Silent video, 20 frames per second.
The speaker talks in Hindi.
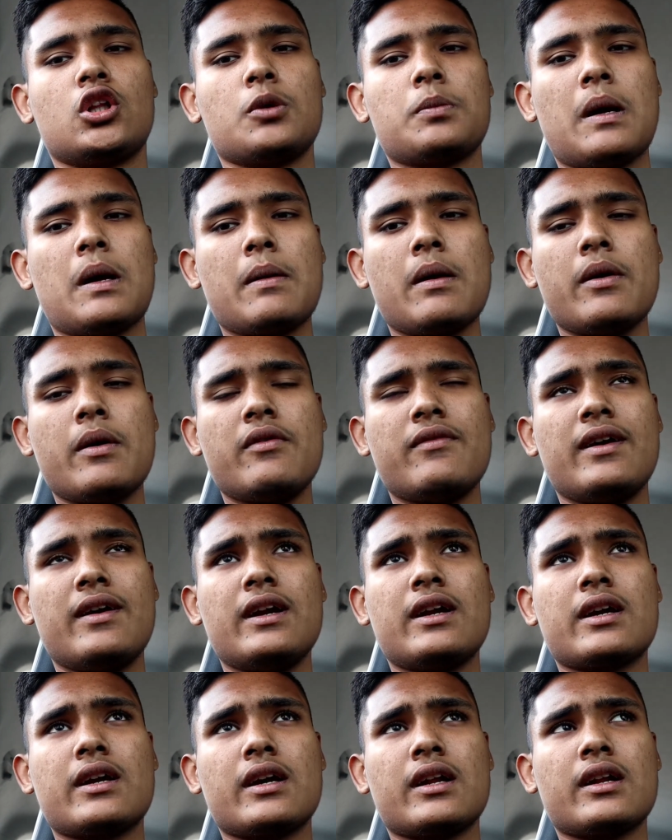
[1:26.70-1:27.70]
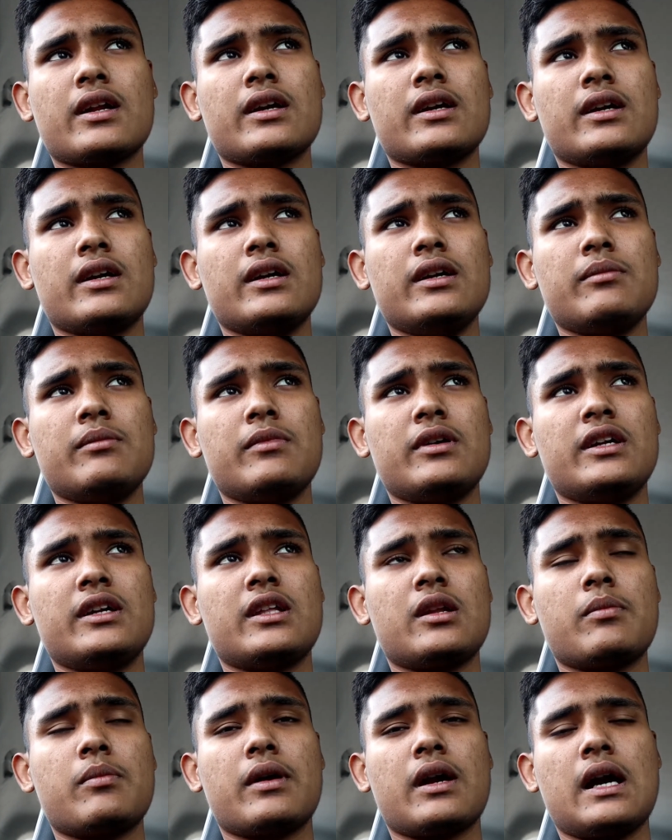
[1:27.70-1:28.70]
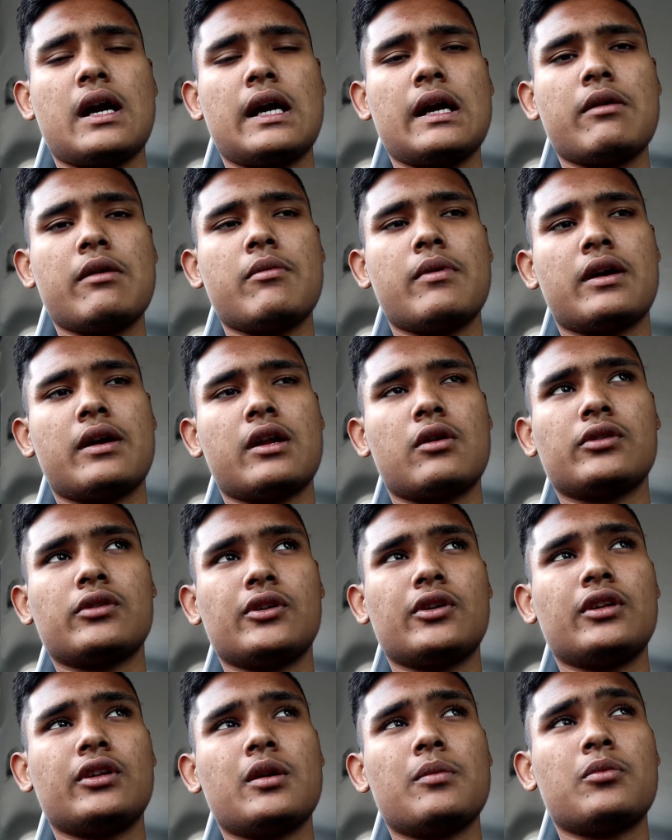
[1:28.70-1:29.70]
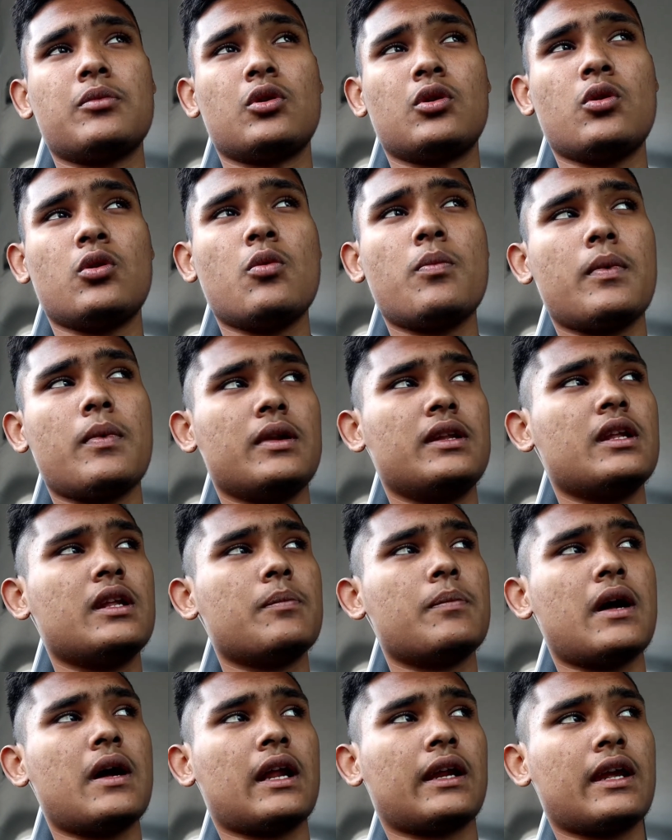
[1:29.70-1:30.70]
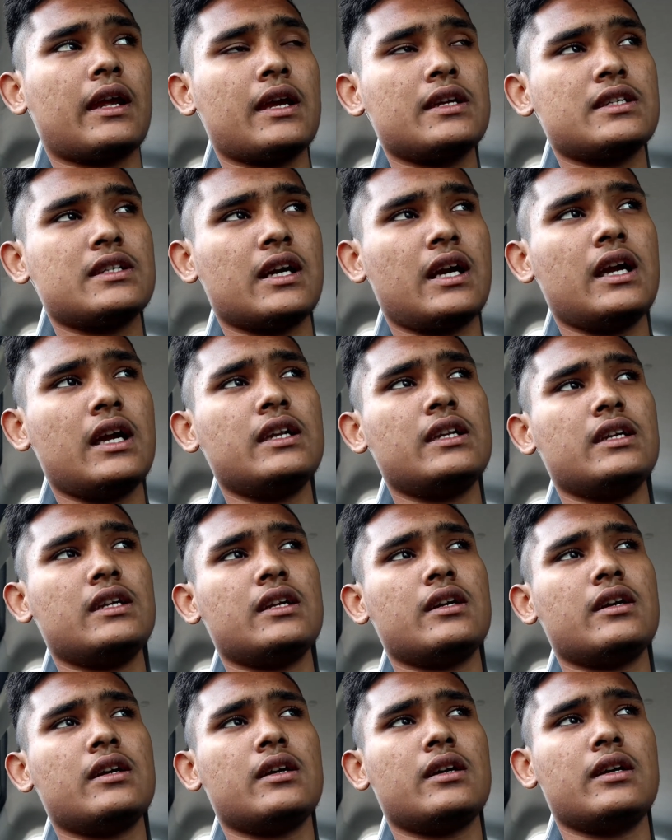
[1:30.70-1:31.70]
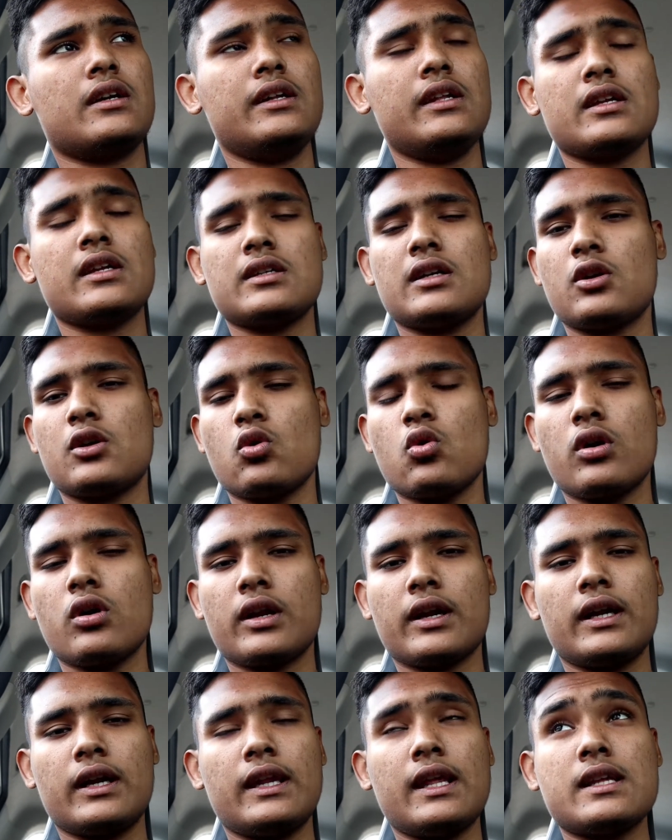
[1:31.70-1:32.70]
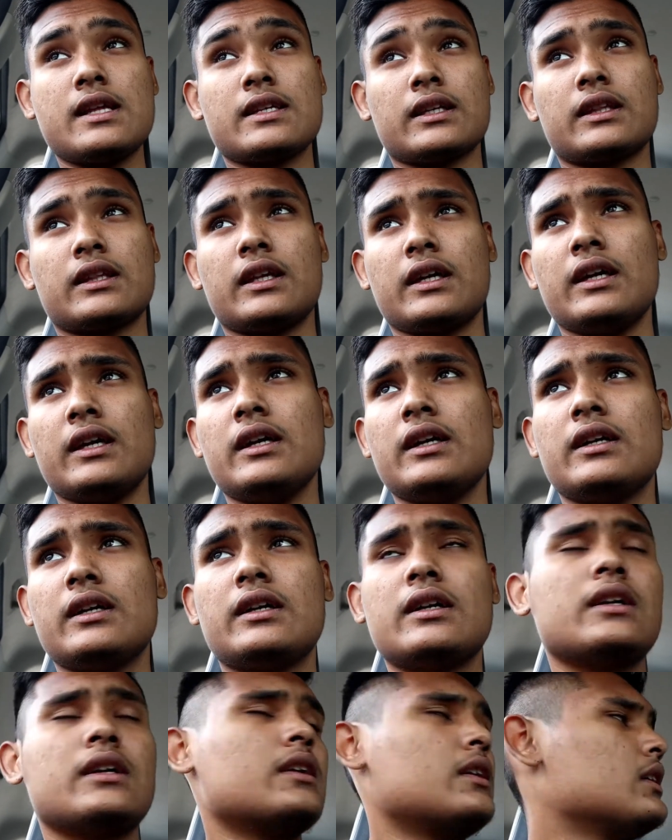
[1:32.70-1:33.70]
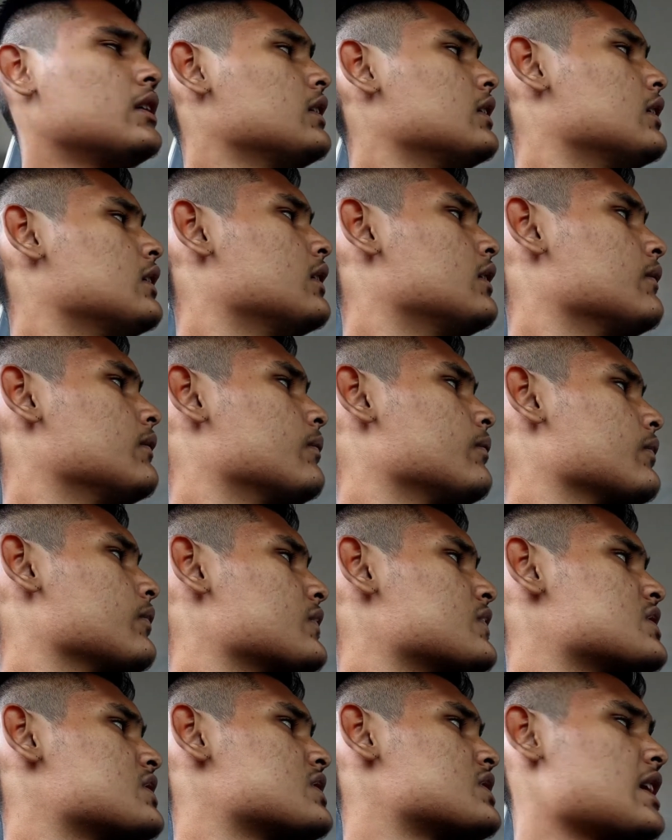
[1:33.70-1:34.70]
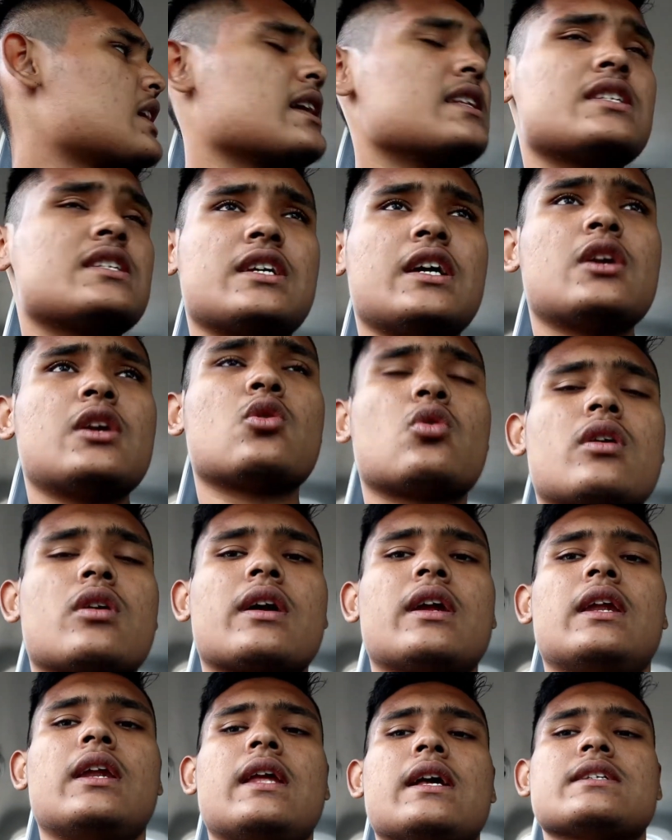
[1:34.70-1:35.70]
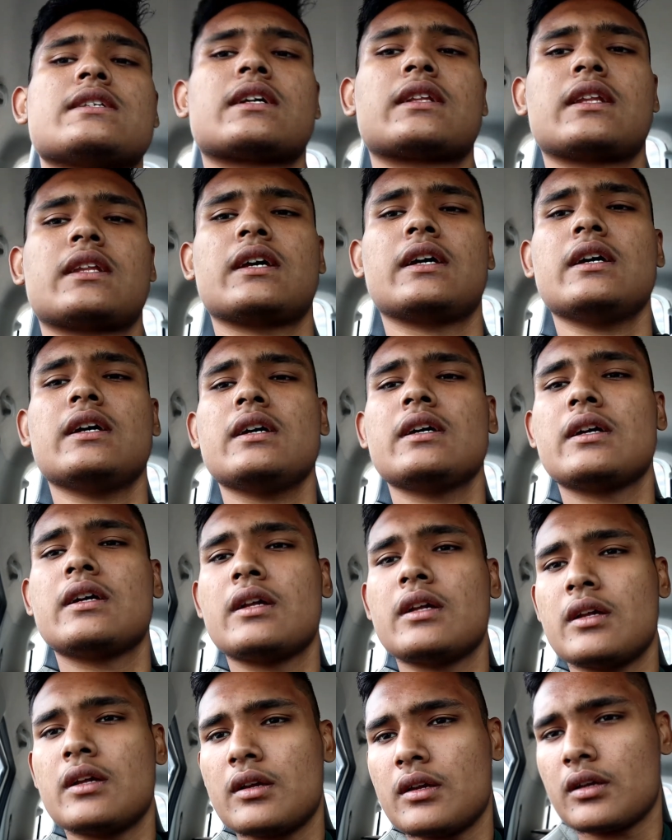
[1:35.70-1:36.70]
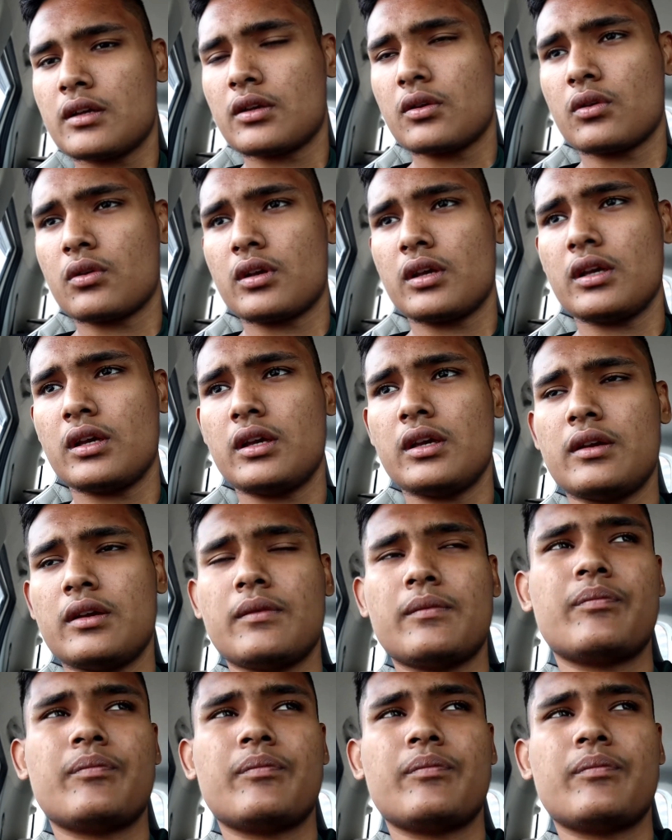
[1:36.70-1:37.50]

तो पापा भी वेट कर रहे हैं मैं इधर गाड़ी में बैठा हूँ क्योंकि इधर नो इधर पार्किंग की जगह ही नहीं है इधर से टो करके ले जा सकते हैं चांस है टो करके ले जा सकते हैं क्योंकि